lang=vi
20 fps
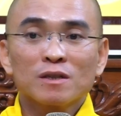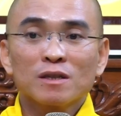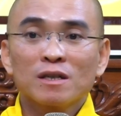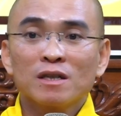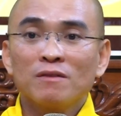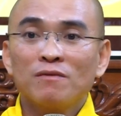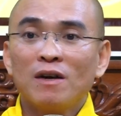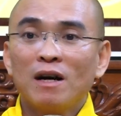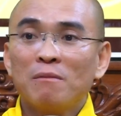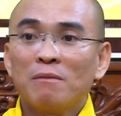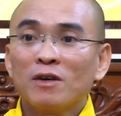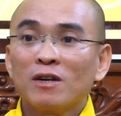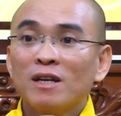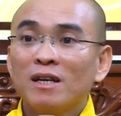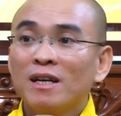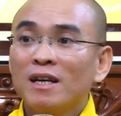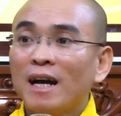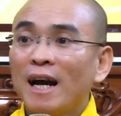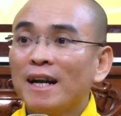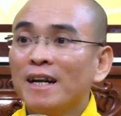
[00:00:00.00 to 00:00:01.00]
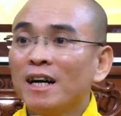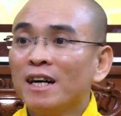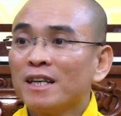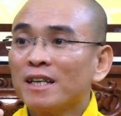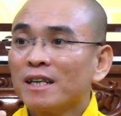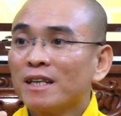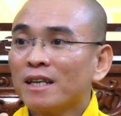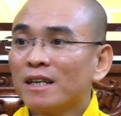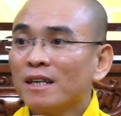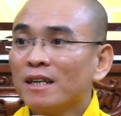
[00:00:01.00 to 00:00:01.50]
Người vợ mới nói: anh ơi,
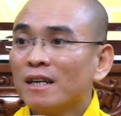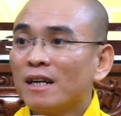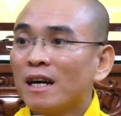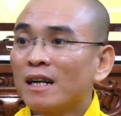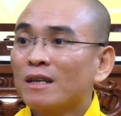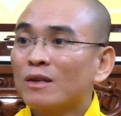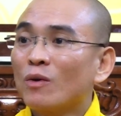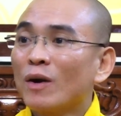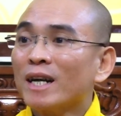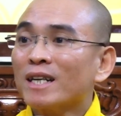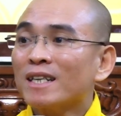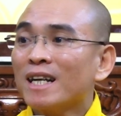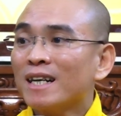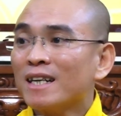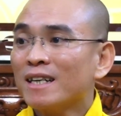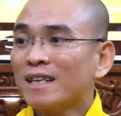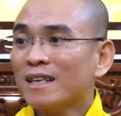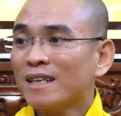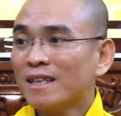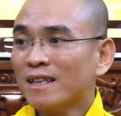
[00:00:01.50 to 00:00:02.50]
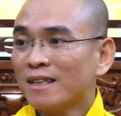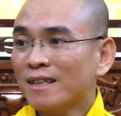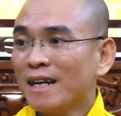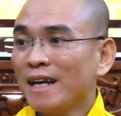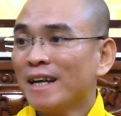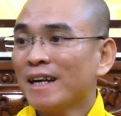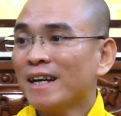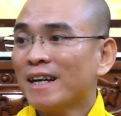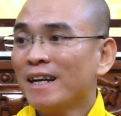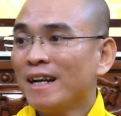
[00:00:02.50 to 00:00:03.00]
anh khoan tắt
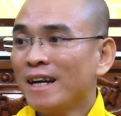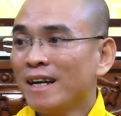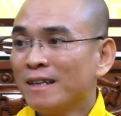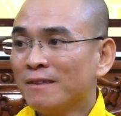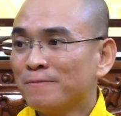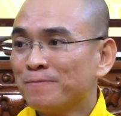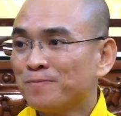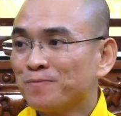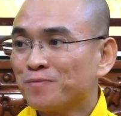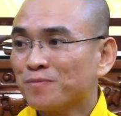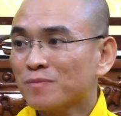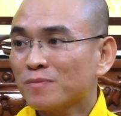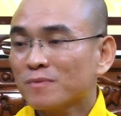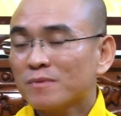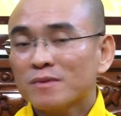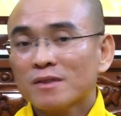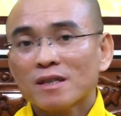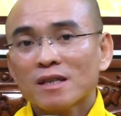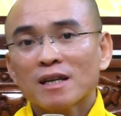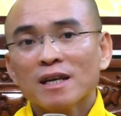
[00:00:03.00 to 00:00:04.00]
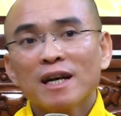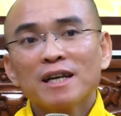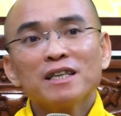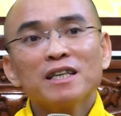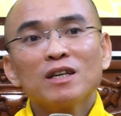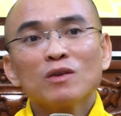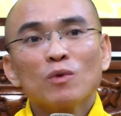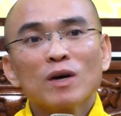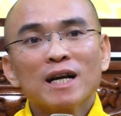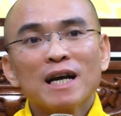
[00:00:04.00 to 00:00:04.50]
đèn cái đã. Anh
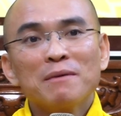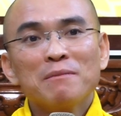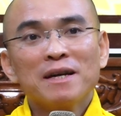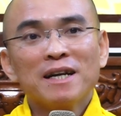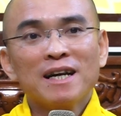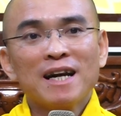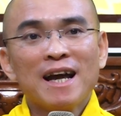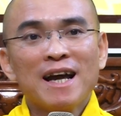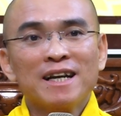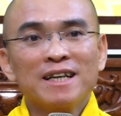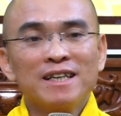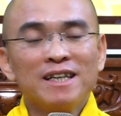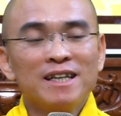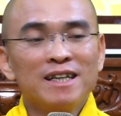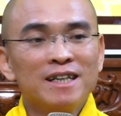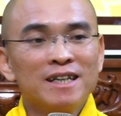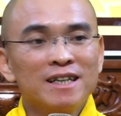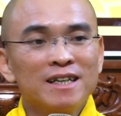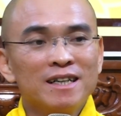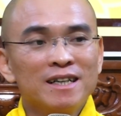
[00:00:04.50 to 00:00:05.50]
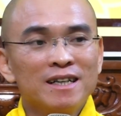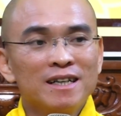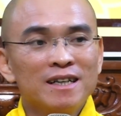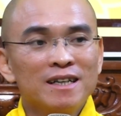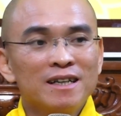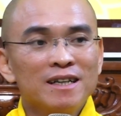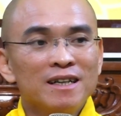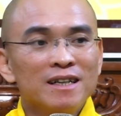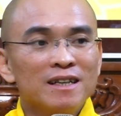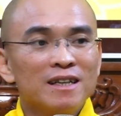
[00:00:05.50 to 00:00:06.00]
nhìn qua camera kìa.
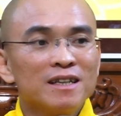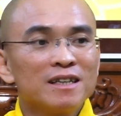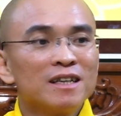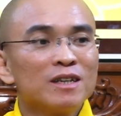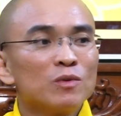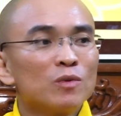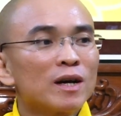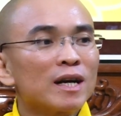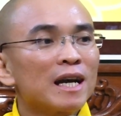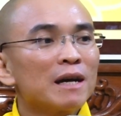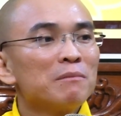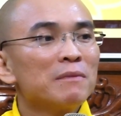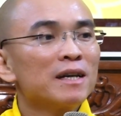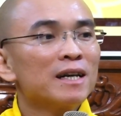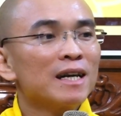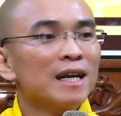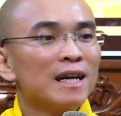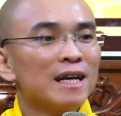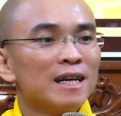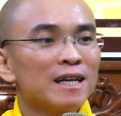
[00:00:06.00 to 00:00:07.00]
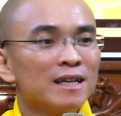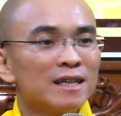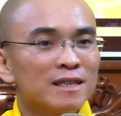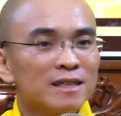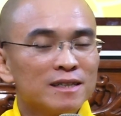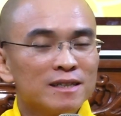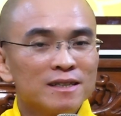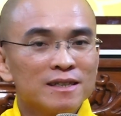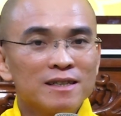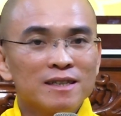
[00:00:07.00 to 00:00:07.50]
Thì nhìn qua camera
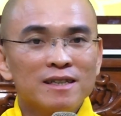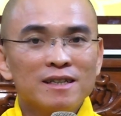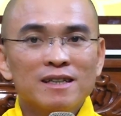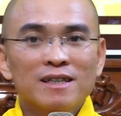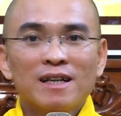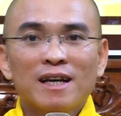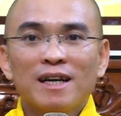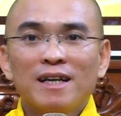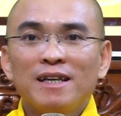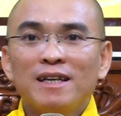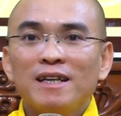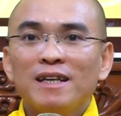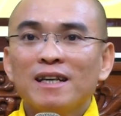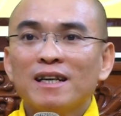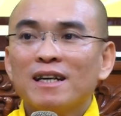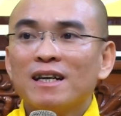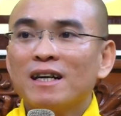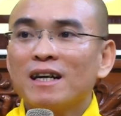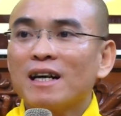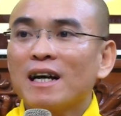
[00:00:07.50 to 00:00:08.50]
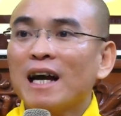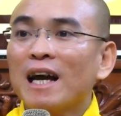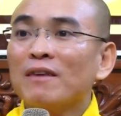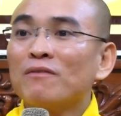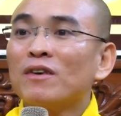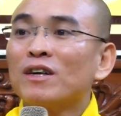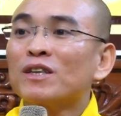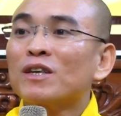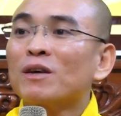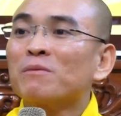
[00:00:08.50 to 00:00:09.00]
thấy hai
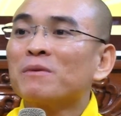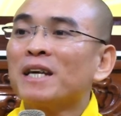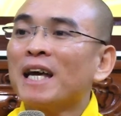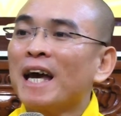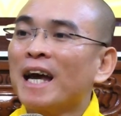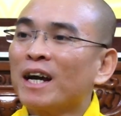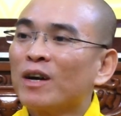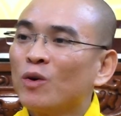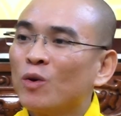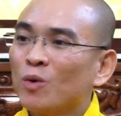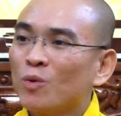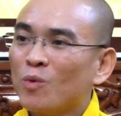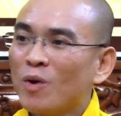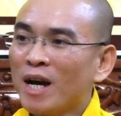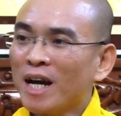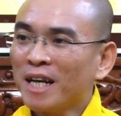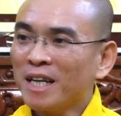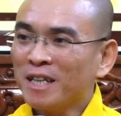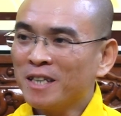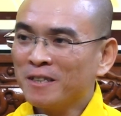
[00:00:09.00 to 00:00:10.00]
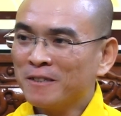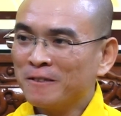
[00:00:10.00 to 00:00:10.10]
vợ chồng già ngồi ngoài á.